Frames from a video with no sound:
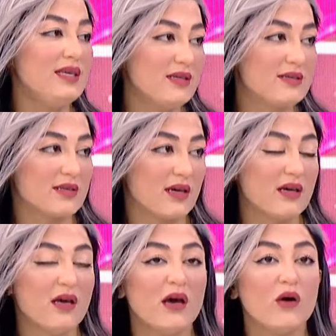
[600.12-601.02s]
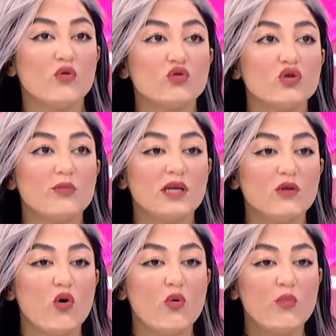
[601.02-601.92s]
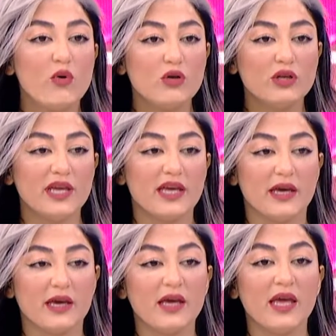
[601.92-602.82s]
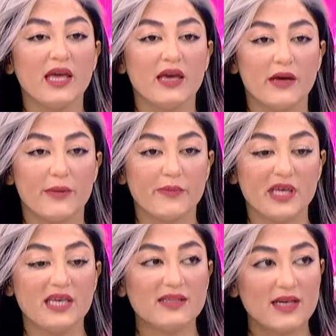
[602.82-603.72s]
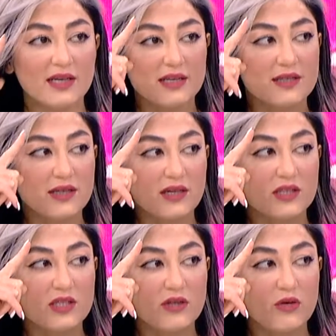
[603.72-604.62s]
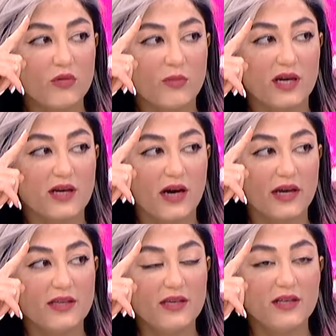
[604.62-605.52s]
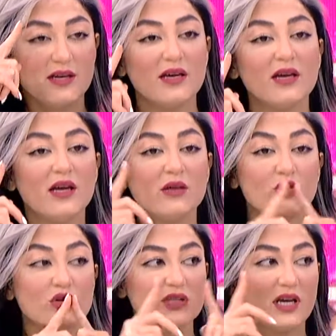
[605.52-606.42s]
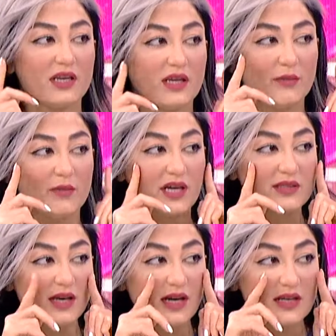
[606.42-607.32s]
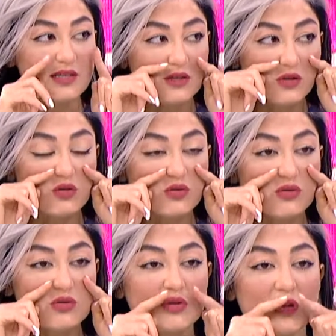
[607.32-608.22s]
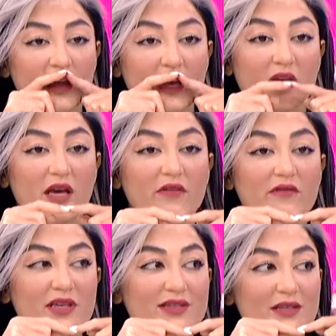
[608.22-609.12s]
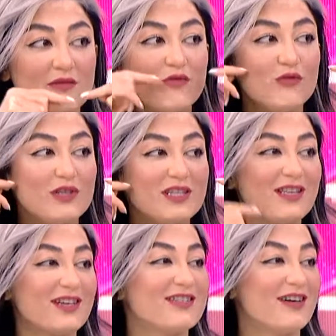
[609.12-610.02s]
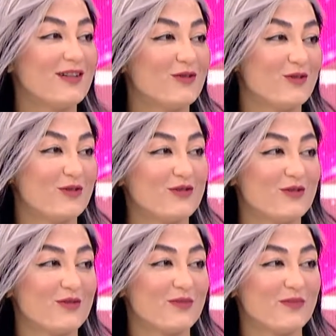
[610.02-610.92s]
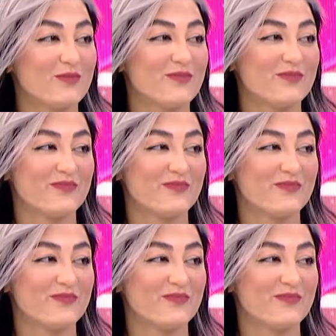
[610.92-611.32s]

değilse o zaman ön bölgeye e, iki tanesi açılı olmak kaydıyla dört tane implant yerleştiriyoruz. Ee, ve size full dişler sağlıyoruz. Süper.